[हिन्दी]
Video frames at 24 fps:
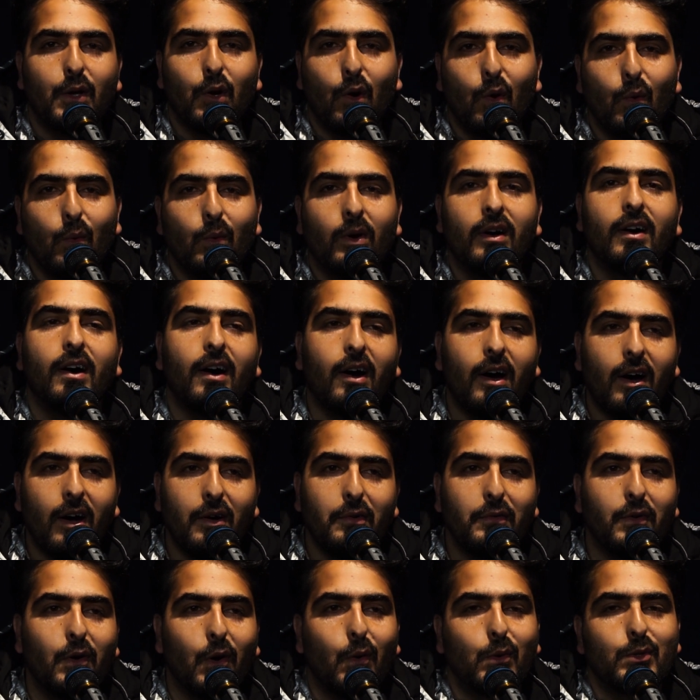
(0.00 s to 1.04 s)
गो
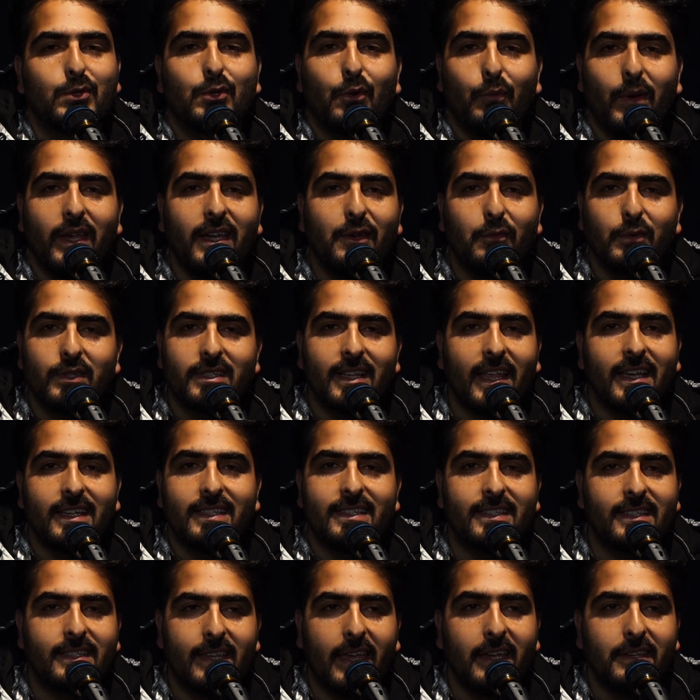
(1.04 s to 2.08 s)
ओ गो सो वेन इट वॉज लाइक
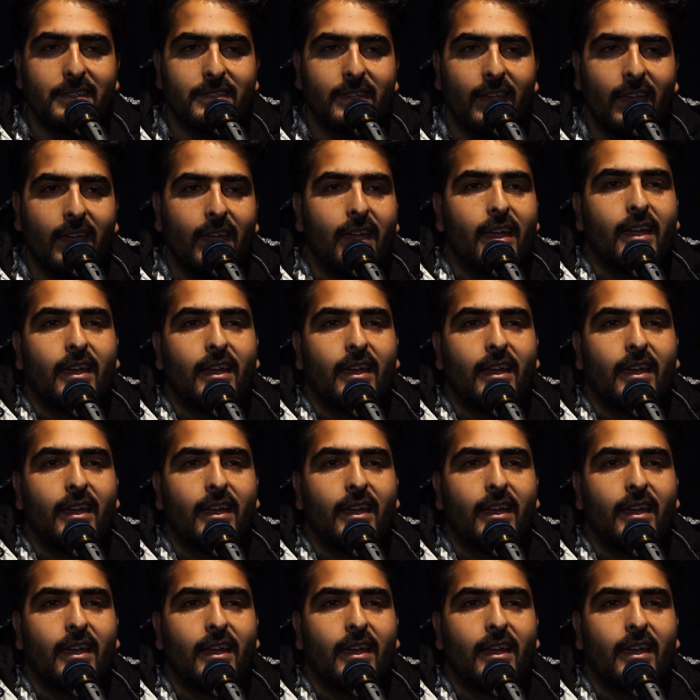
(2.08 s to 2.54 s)
सिक्स